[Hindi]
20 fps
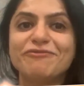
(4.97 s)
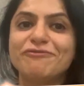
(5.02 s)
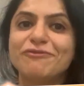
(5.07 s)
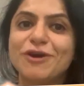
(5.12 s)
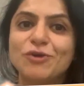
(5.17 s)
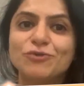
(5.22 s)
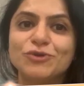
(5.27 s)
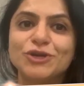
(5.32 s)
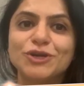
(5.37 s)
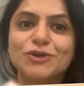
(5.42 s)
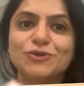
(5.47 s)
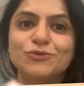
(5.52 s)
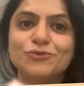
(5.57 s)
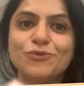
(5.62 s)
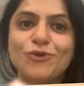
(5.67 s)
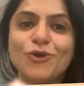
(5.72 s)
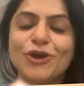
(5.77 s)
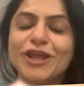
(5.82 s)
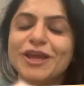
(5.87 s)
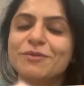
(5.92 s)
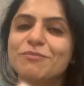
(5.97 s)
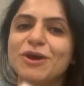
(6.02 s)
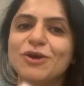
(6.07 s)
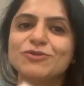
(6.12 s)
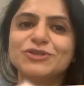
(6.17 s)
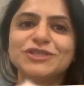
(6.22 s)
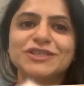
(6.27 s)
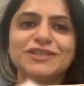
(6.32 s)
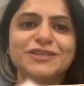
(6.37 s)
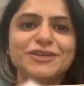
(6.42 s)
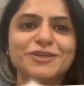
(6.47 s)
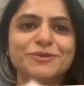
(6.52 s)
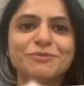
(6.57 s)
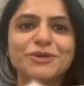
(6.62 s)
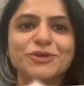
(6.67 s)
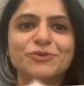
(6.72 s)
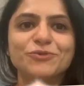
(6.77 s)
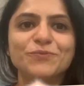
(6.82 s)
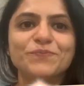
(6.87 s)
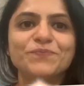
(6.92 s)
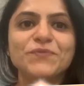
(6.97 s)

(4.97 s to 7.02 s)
फाउंडर हूं और एक माउंटेनियर भी हूं